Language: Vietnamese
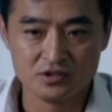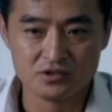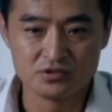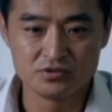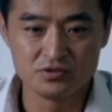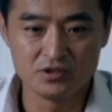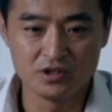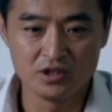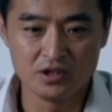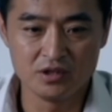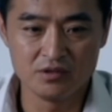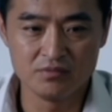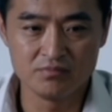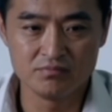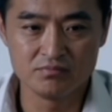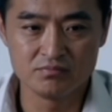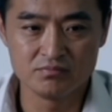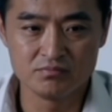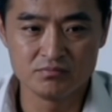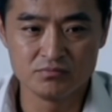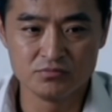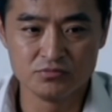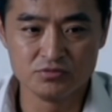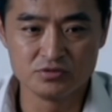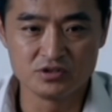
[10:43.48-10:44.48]
là rất có lý.
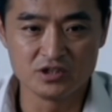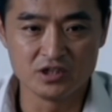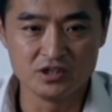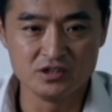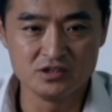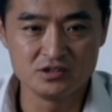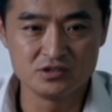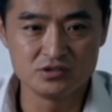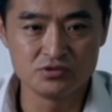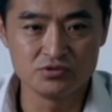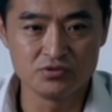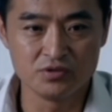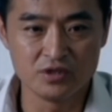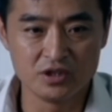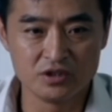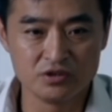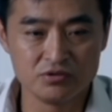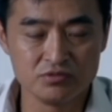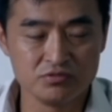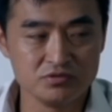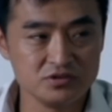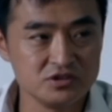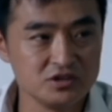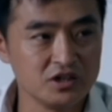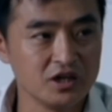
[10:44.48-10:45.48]
Tuy rằng trước
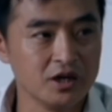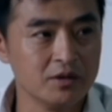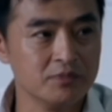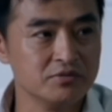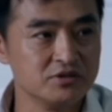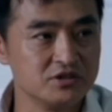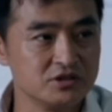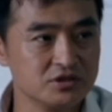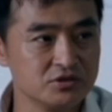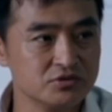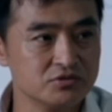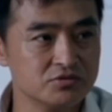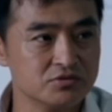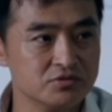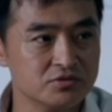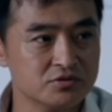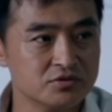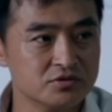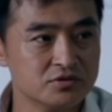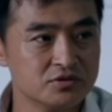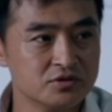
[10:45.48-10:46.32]
mắt vẫn chưa biết chính xác